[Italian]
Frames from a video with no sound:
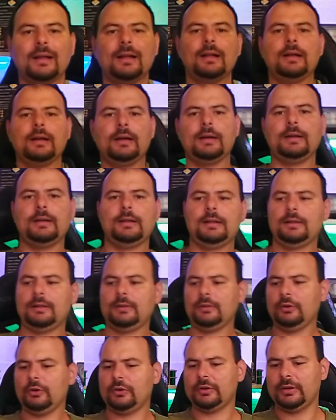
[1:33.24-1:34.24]
ah,
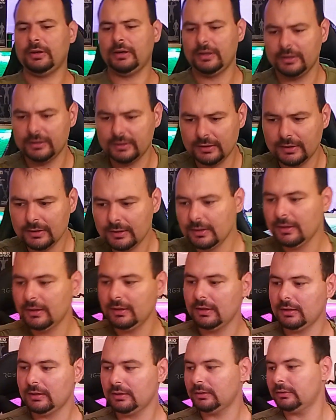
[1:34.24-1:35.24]
ok,
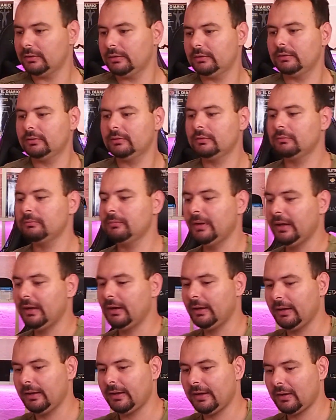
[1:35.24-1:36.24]

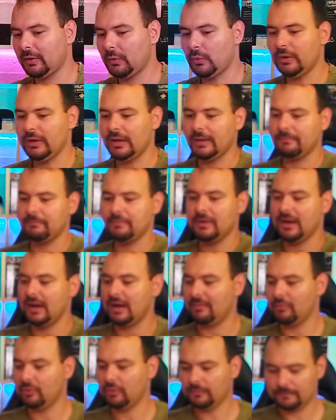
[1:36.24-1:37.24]
Bene, e qui
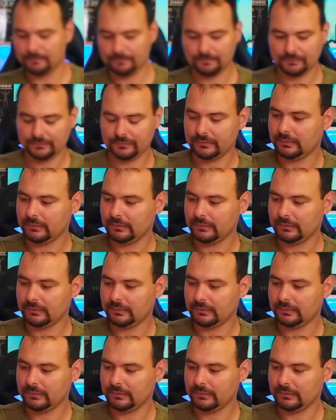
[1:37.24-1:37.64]
abbiamo,